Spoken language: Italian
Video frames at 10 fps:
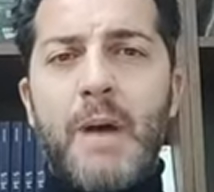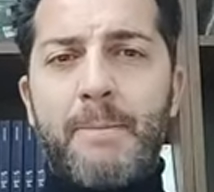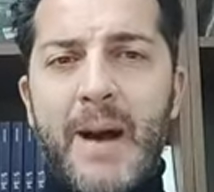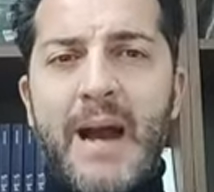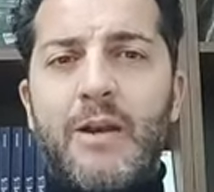
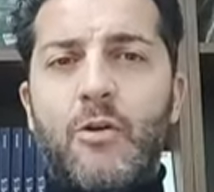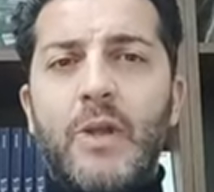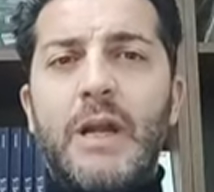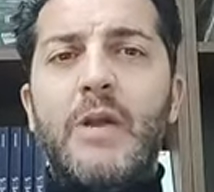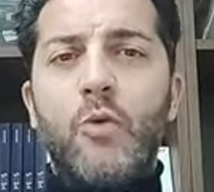ma parlano
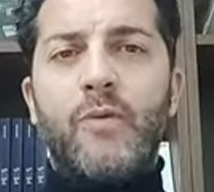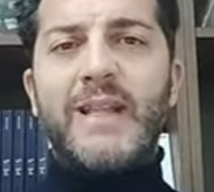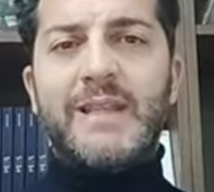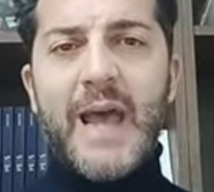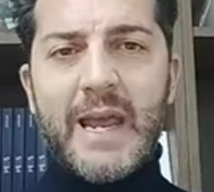delle
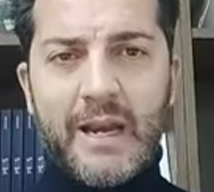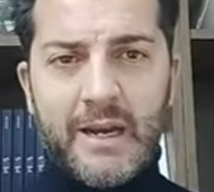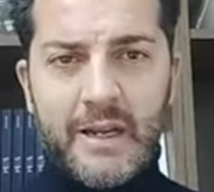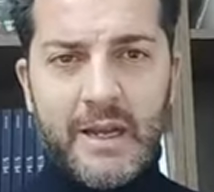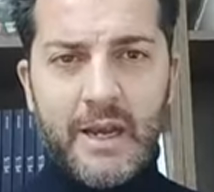nuove
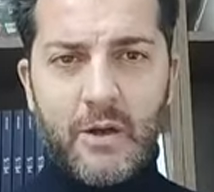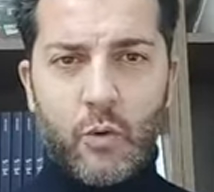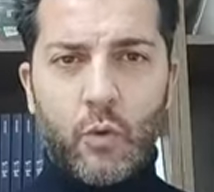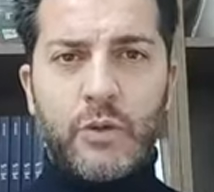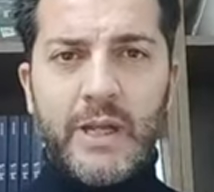
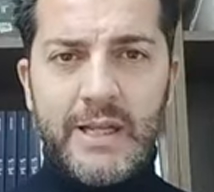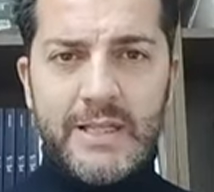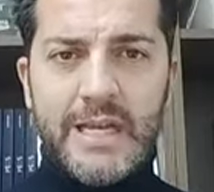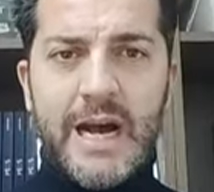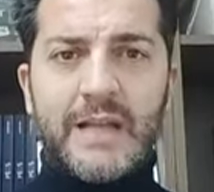tecniche
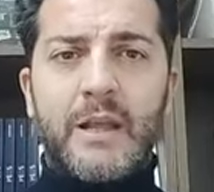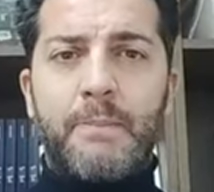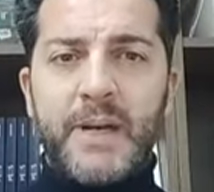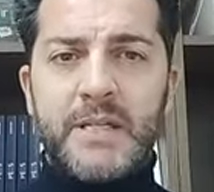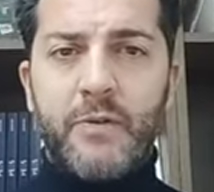
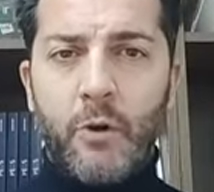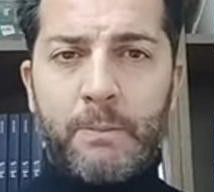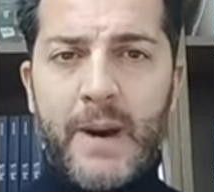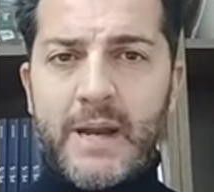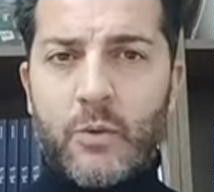utilizzate per
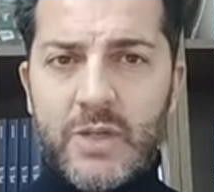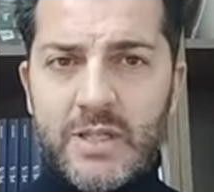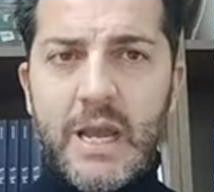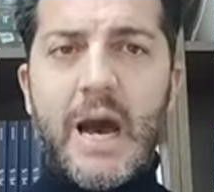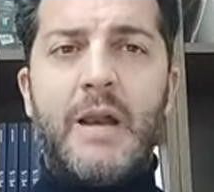sviluppare
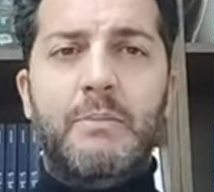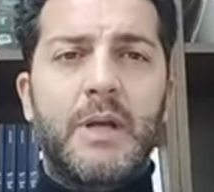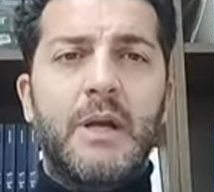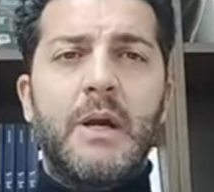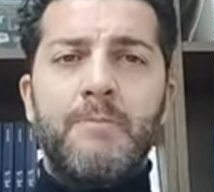queste armi.